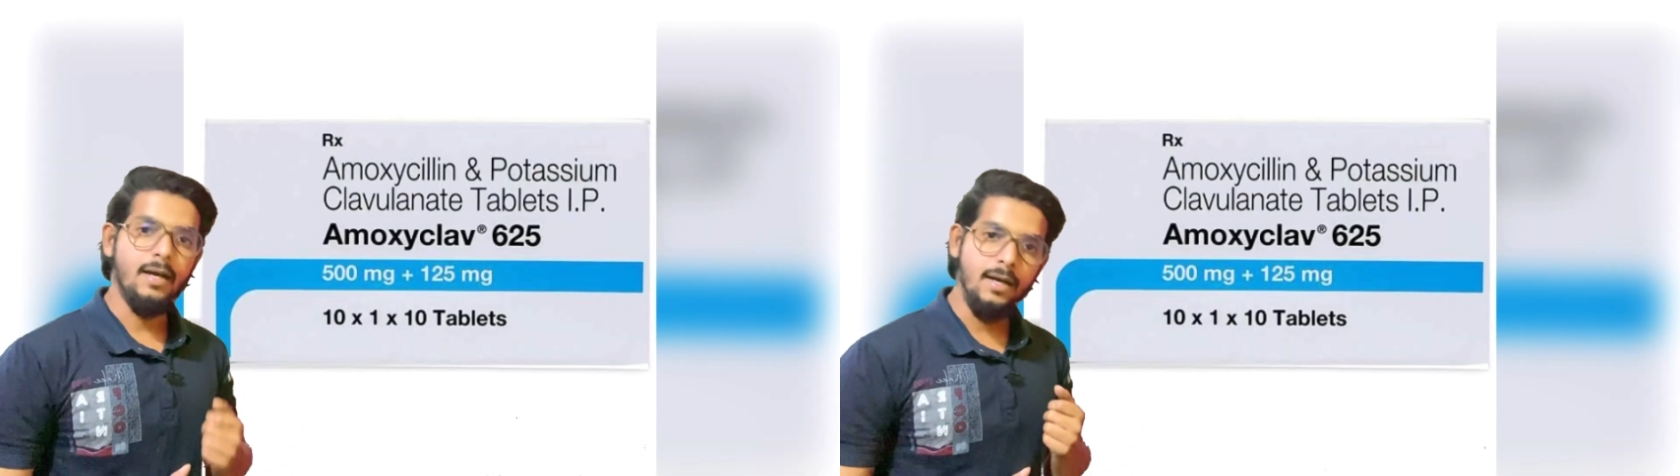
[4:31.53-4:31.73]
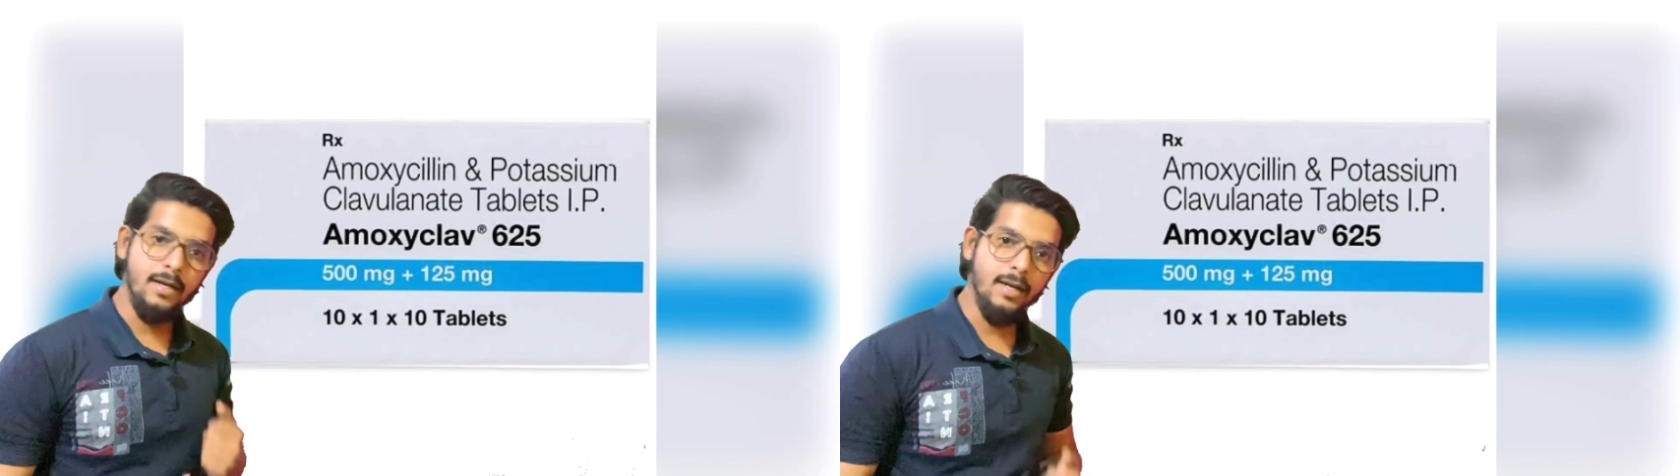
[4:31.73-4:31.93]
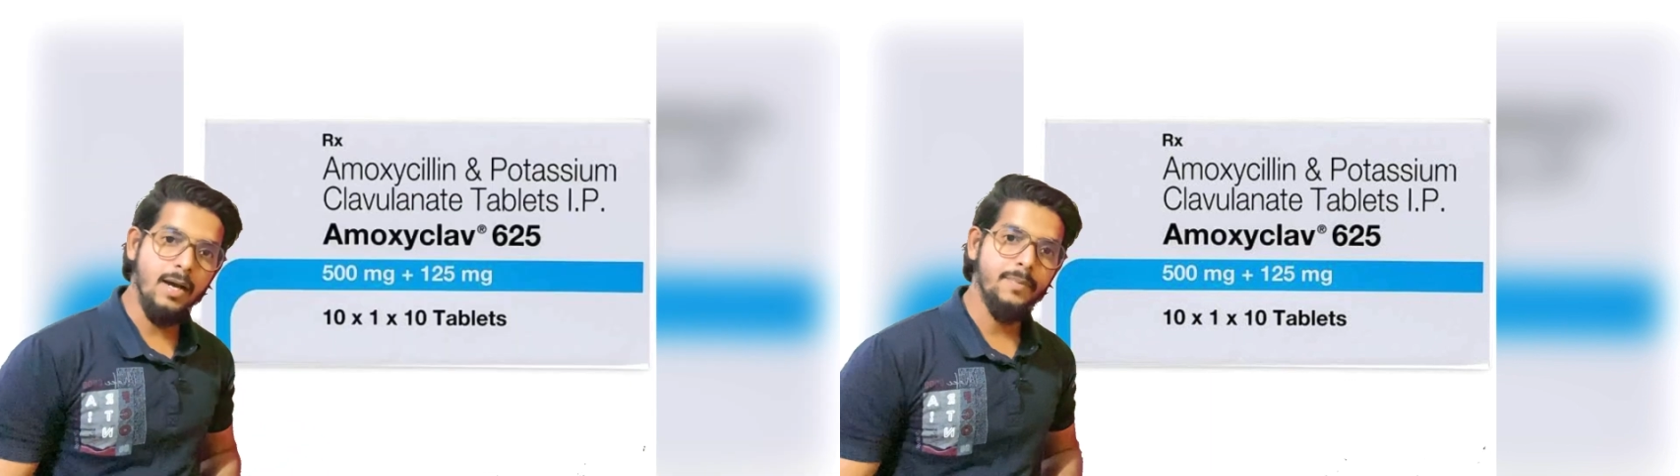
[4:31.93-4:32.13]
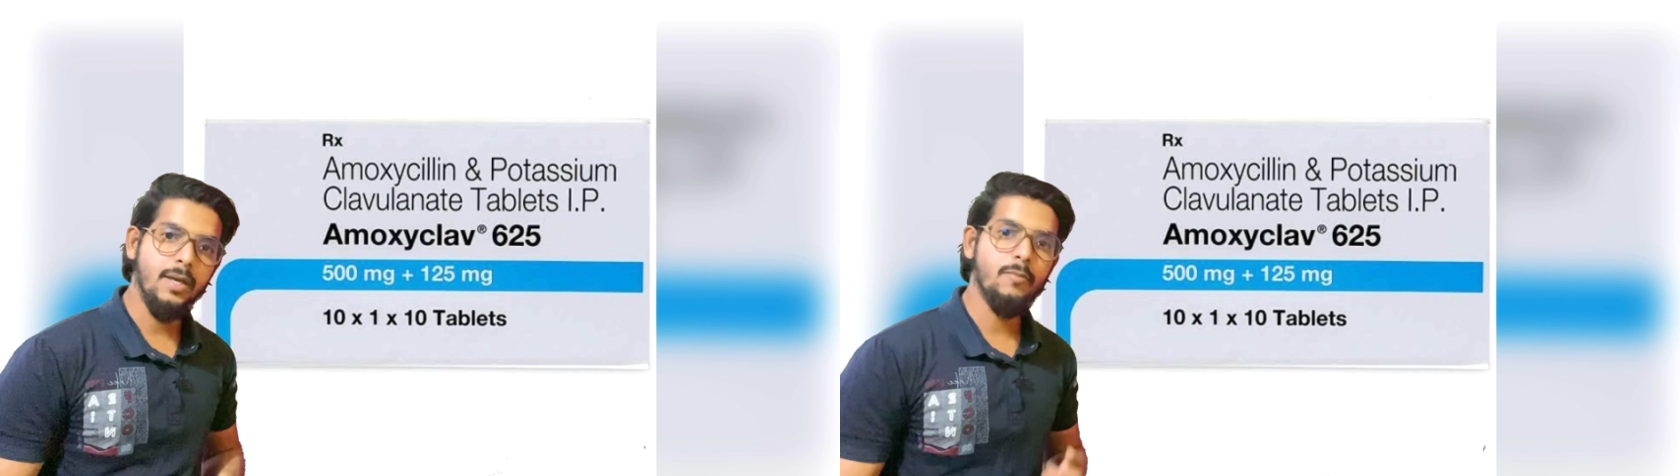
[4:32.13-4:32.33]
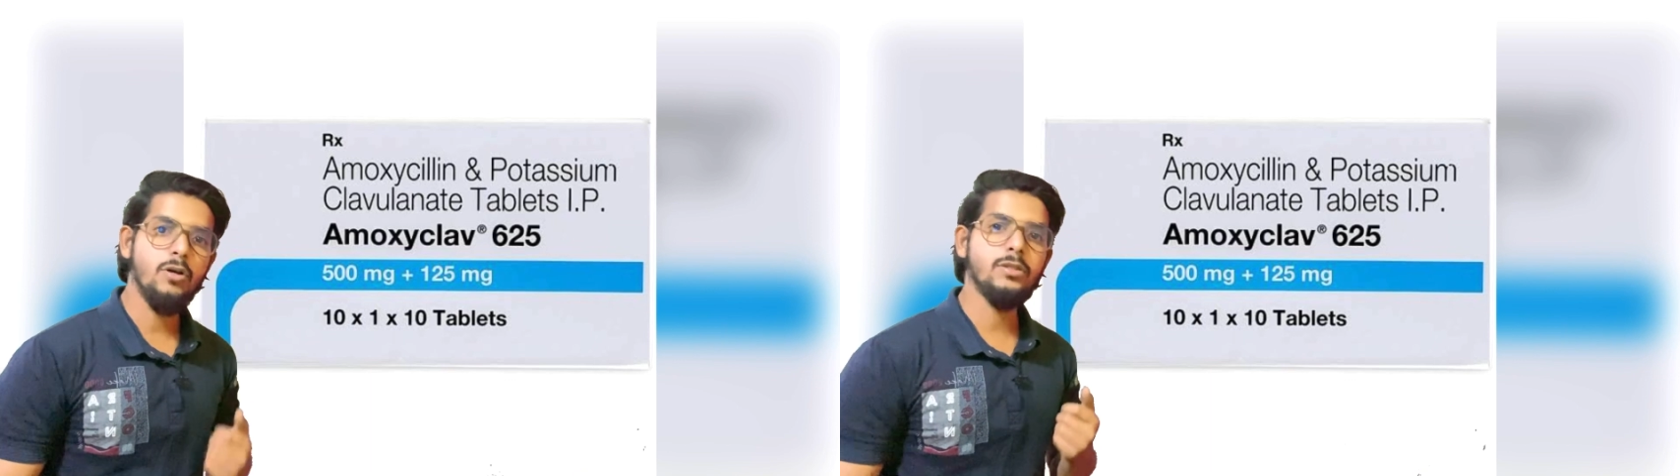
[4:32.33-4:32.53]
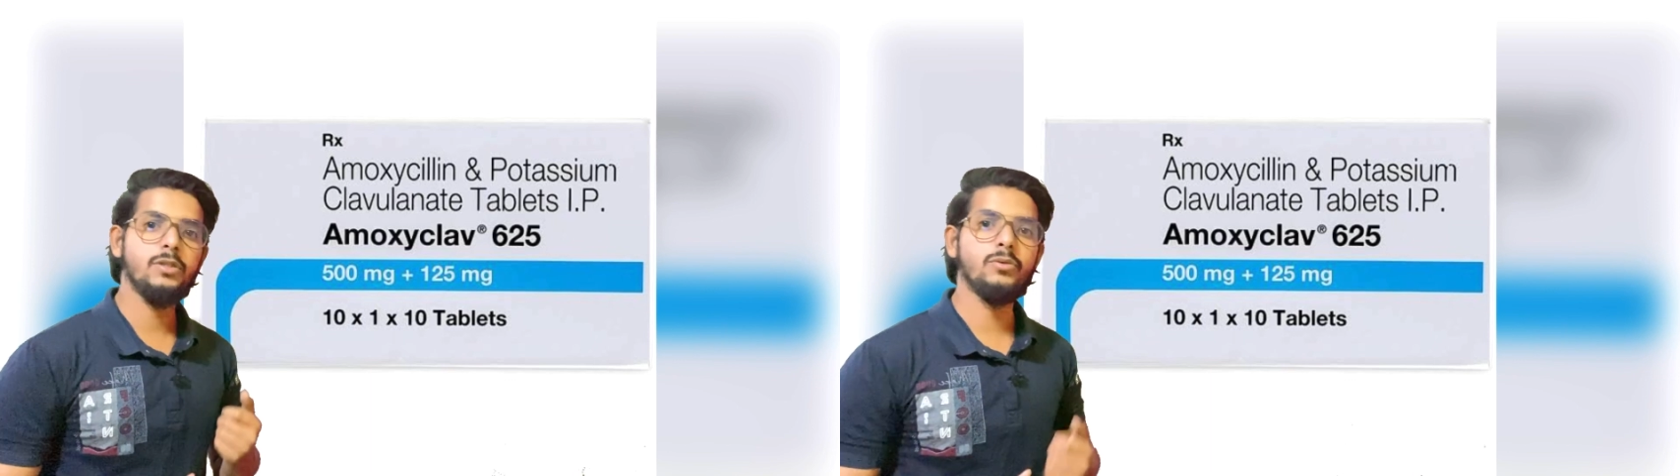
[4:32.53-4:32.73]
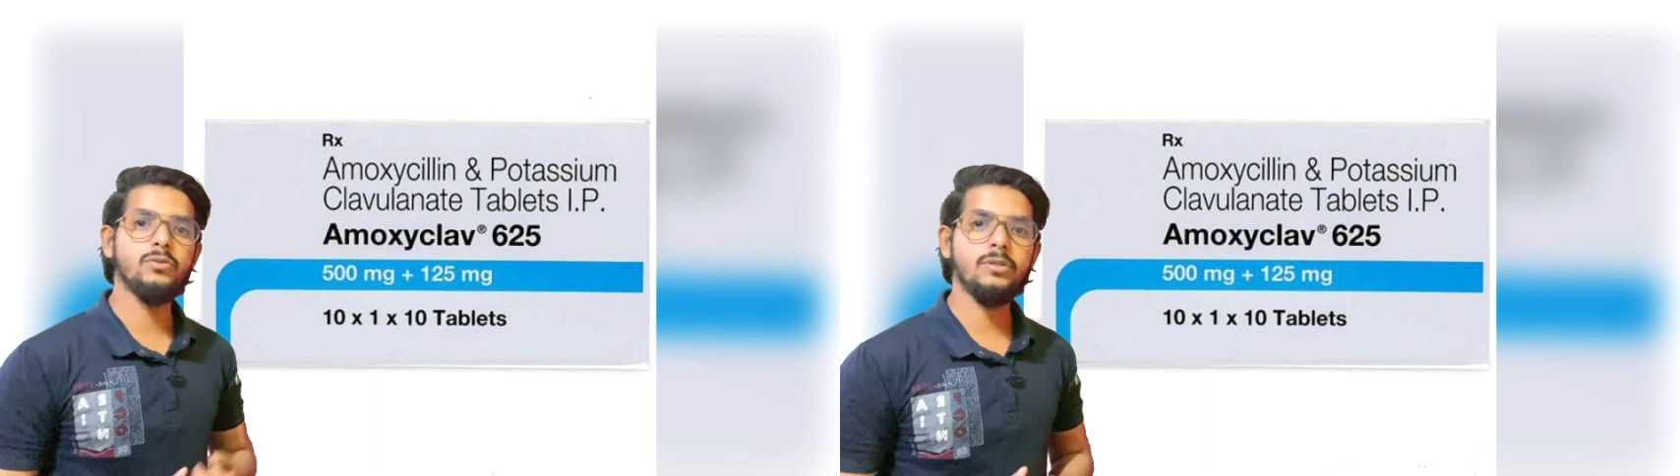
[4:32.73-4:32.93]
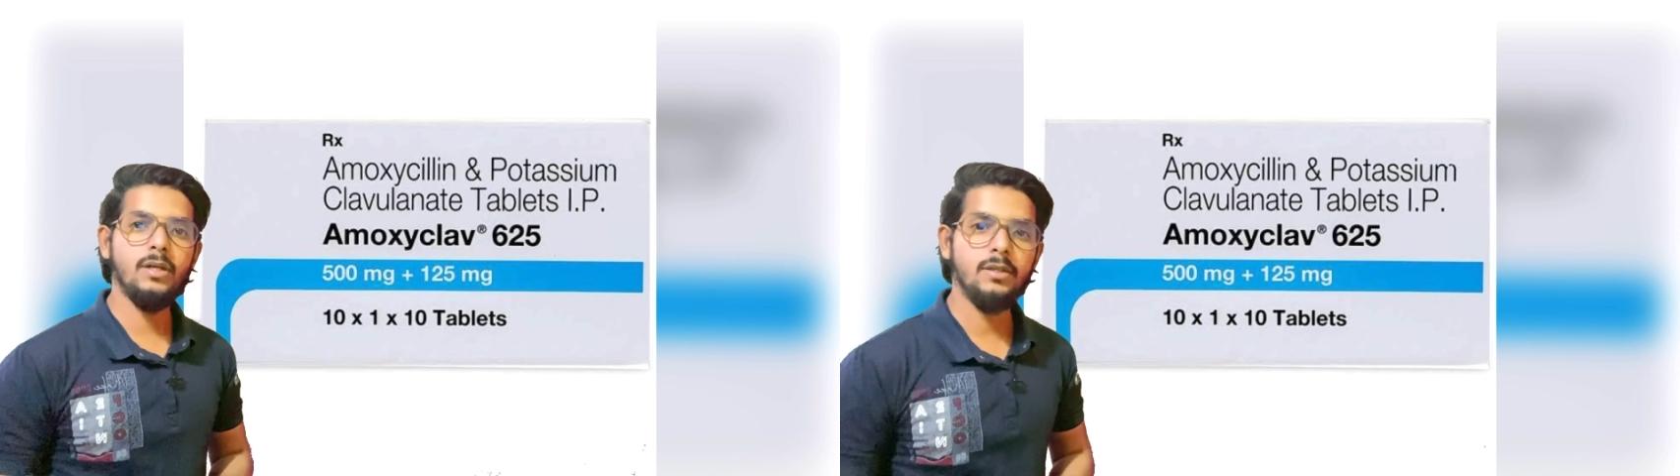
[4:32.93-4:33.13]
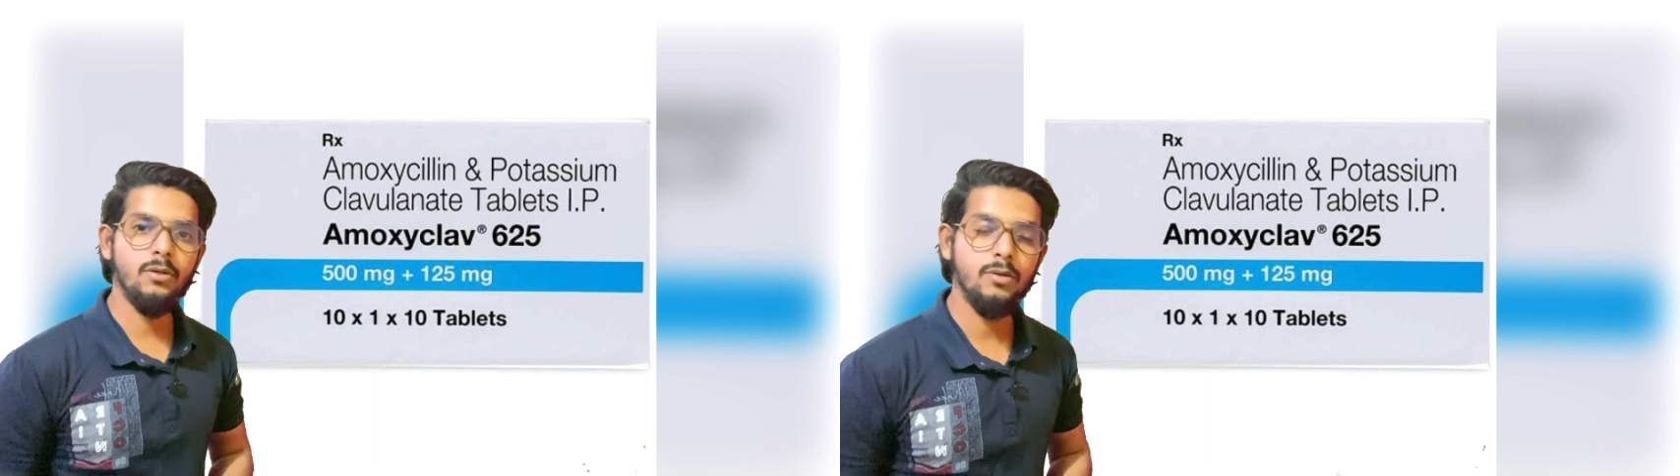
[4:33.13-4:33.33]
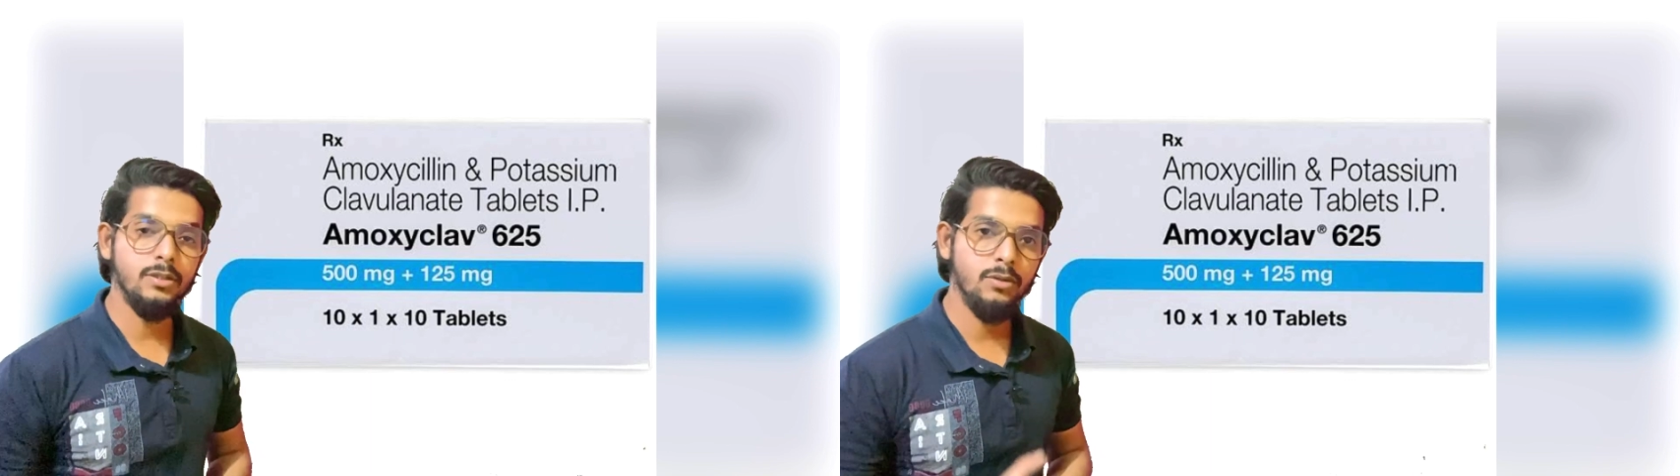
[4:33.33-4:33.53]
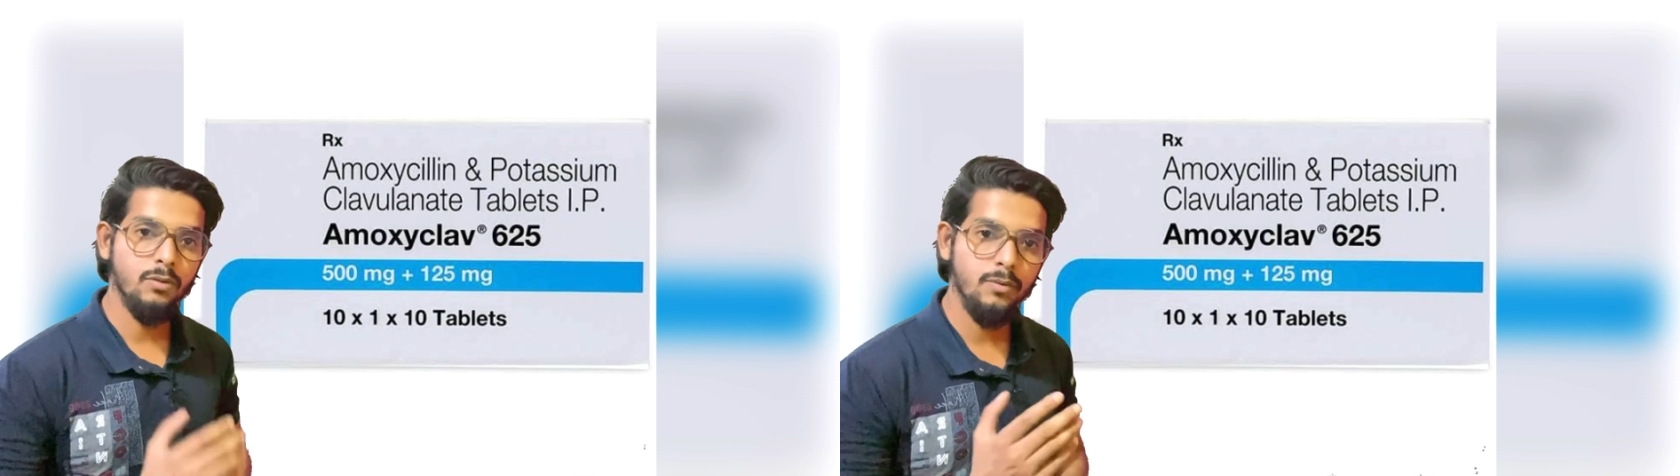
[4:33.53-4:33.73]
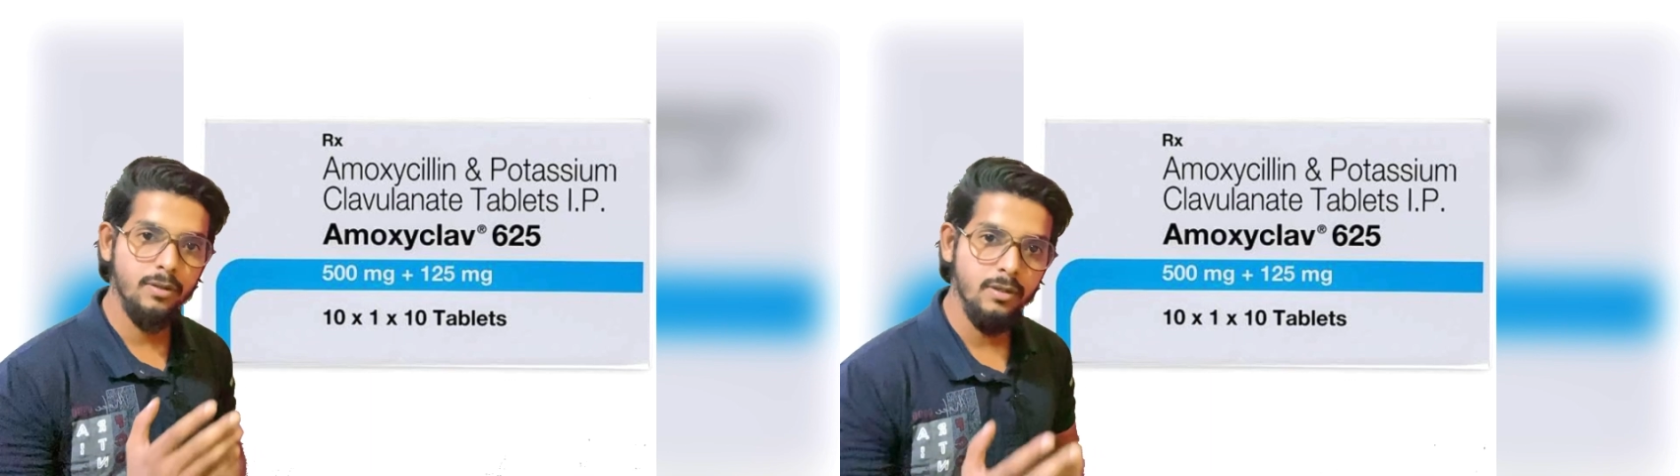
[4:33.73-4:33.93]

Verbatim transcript: अगर आप एमॉक्स यूज़ करते हो किसी को